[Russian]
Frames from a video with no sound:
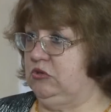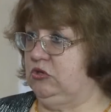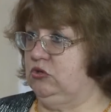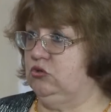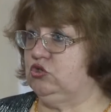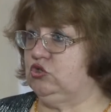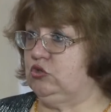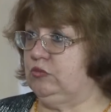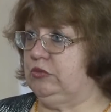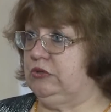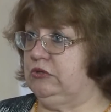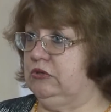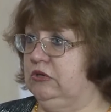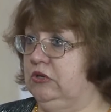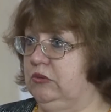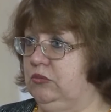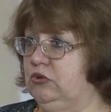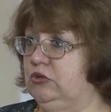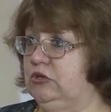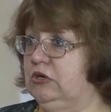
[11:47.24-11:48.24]
меню, чтобы
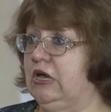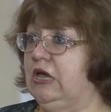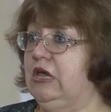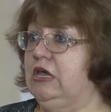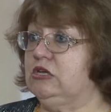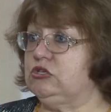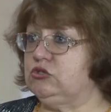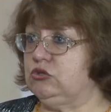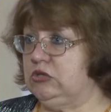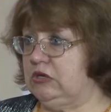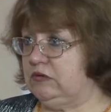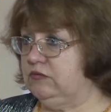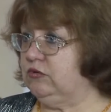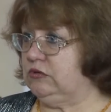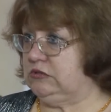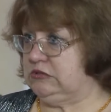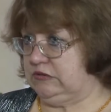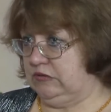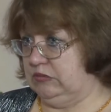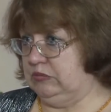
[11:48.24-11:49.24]
ребенок с
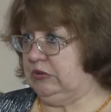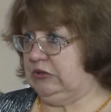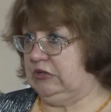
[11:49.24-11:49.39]
удовольствием